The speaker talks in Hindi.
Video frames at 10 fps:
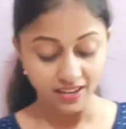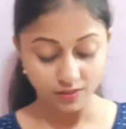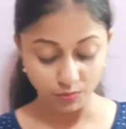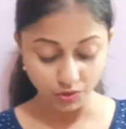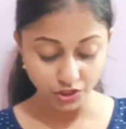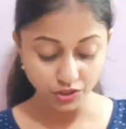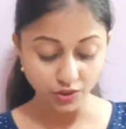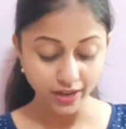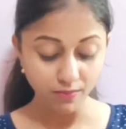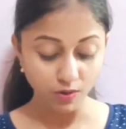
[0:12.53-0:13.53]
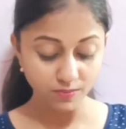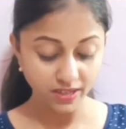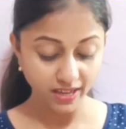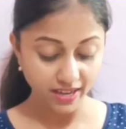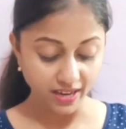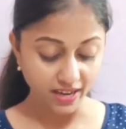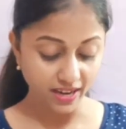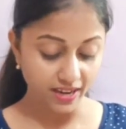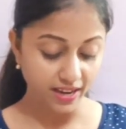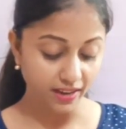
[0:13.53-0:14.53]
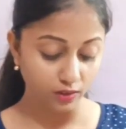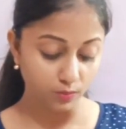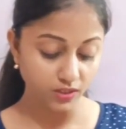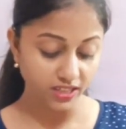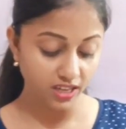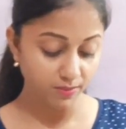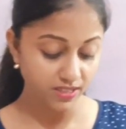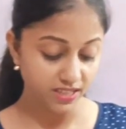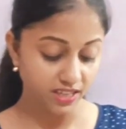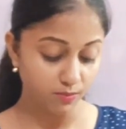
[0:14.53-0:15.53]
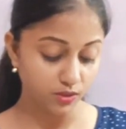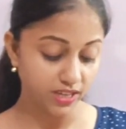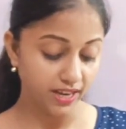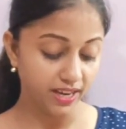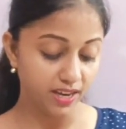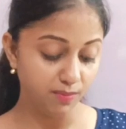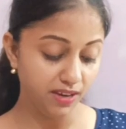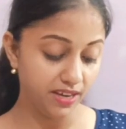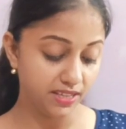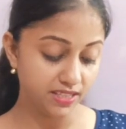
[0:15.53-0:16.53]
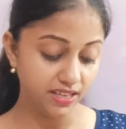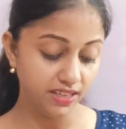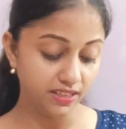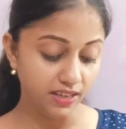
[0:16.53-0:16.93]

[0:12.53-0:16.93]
तो क्वेश्चन जो है वो हमसे कह रहा है एक त्रिभुज ए बी सी की भुजाएँ ए बी ए सी